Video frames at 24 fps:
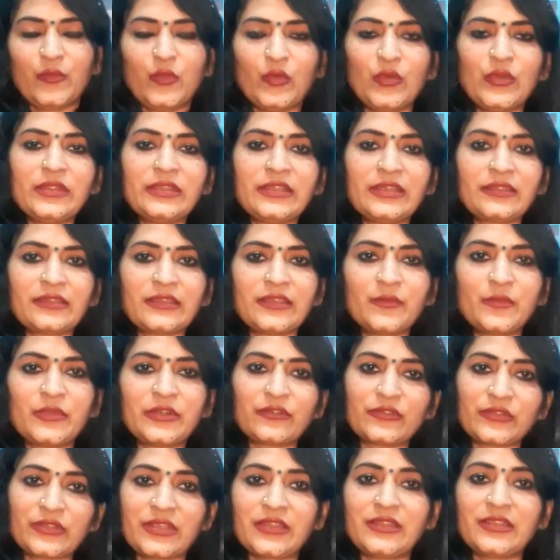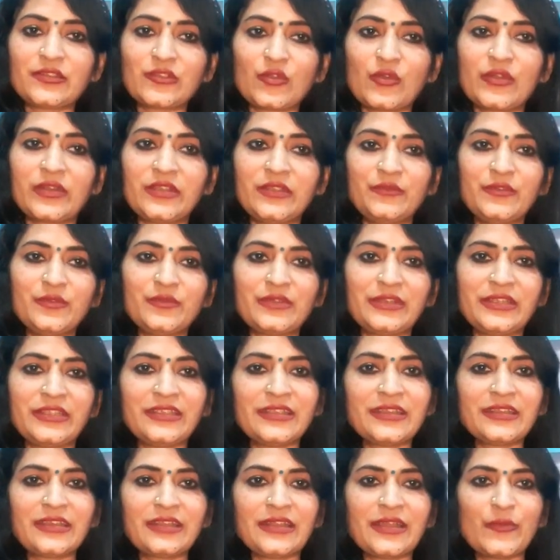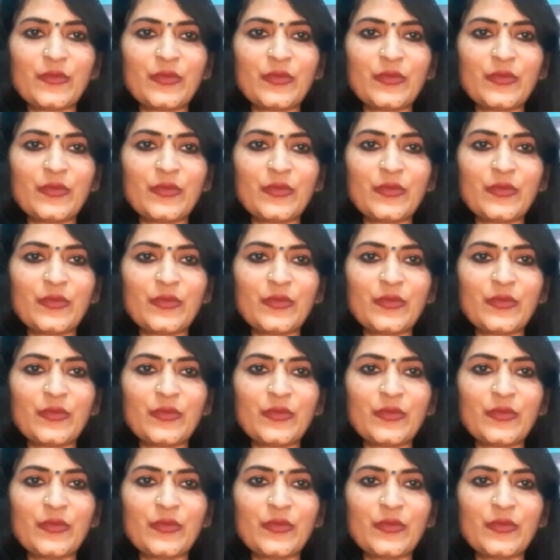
बोल देते हैं बट उसके लिए सॉरी भी बनी है अगर